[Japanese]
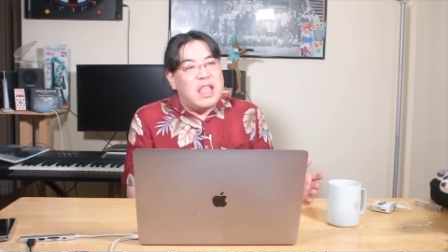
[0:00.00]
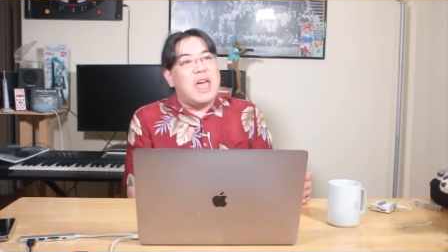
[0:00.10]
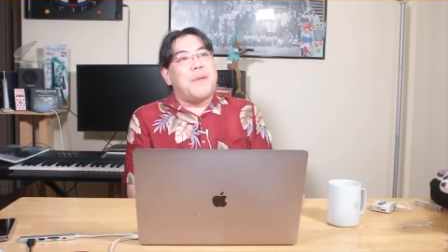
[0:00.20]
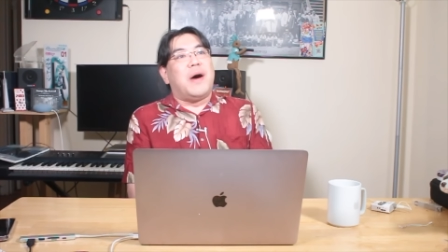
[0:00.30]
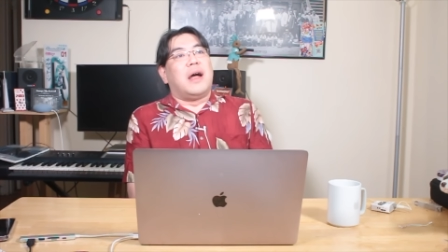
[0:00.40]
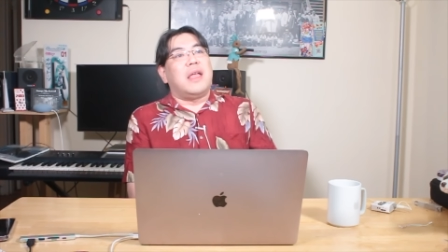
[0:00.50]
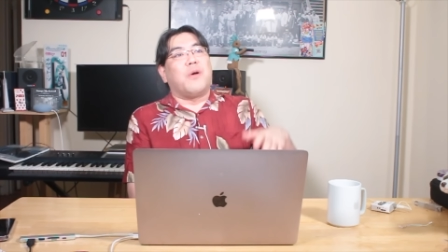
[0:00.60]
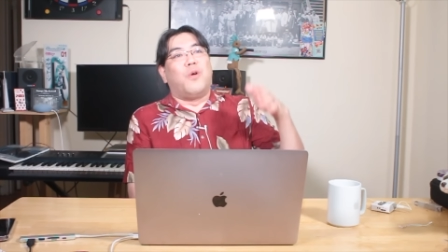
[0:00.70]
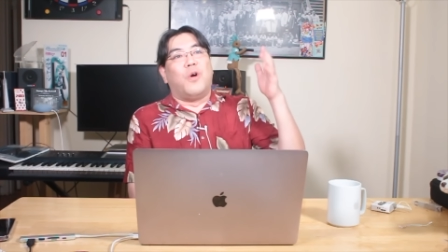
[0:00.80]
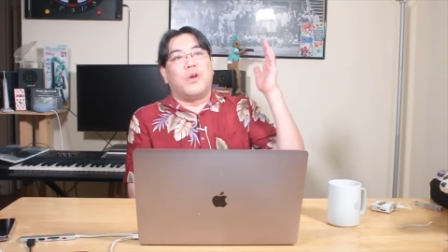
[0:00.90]
で、まあね、
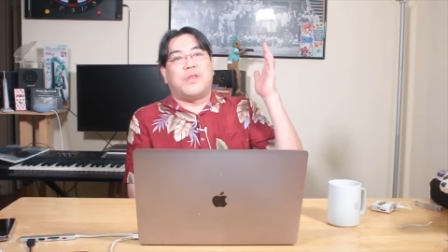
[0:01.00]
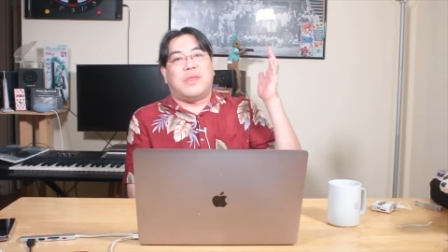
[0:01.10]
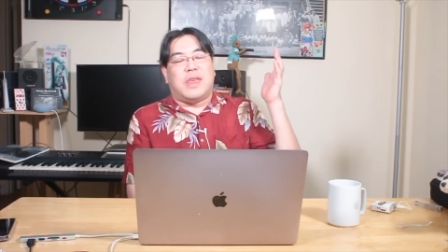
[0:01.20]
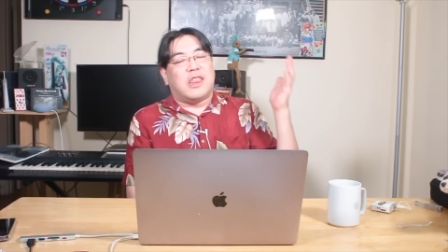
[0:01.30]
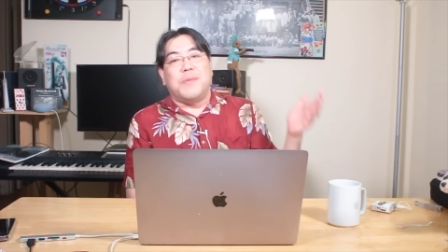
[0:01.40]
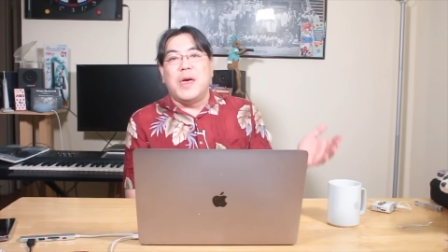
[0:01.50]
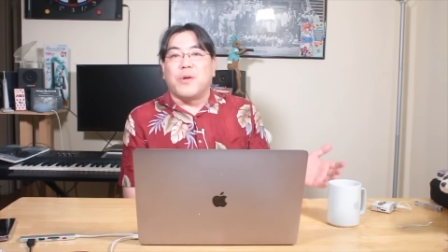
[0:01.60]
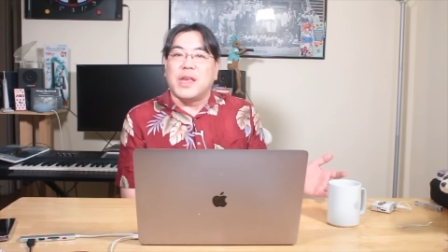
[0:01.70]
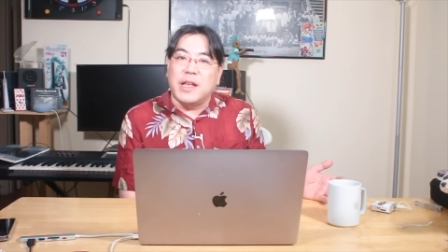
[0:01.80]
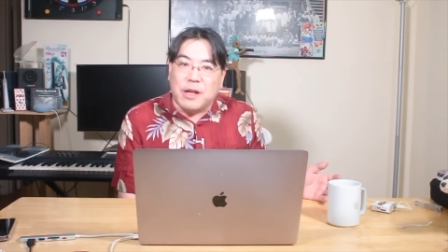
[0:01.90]
こう、説明
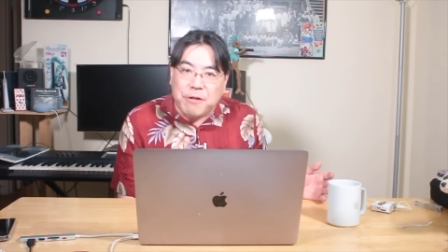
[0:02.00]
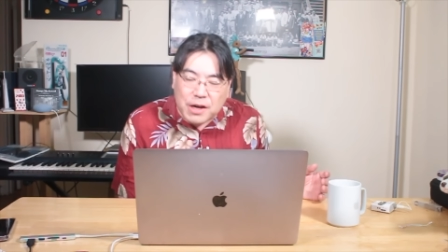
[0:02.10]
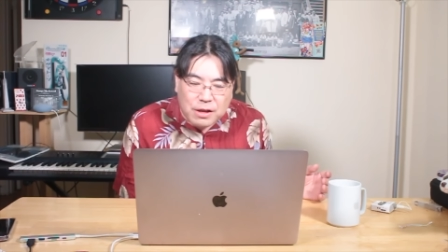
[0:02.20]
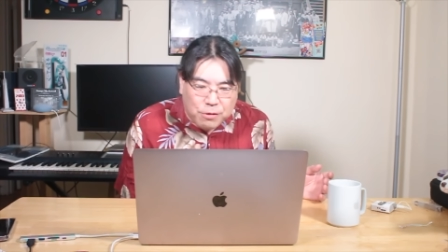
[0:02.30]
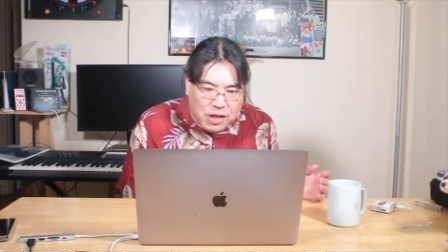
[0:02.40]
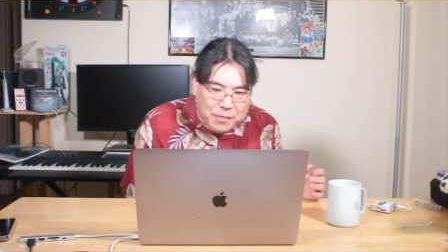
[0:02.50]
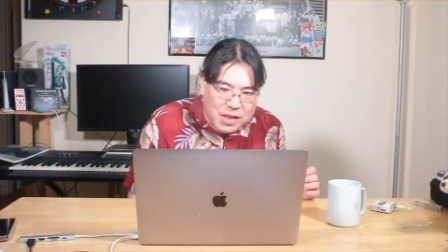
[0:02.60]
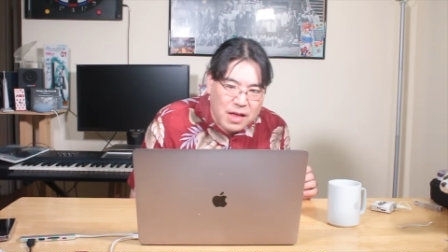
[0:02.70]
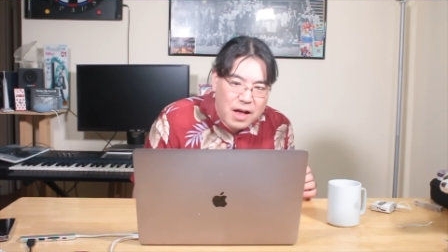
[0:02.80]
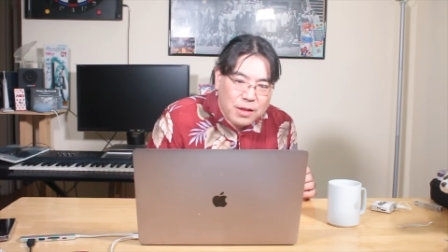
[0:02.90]
をされてるわけでございます。